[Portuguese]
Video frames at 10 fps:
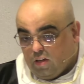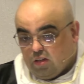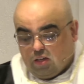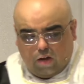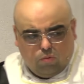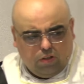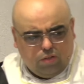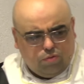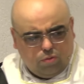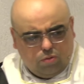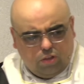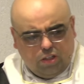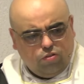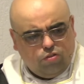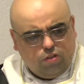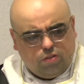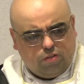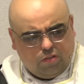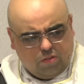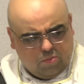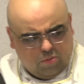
que é um livro lindíssimo.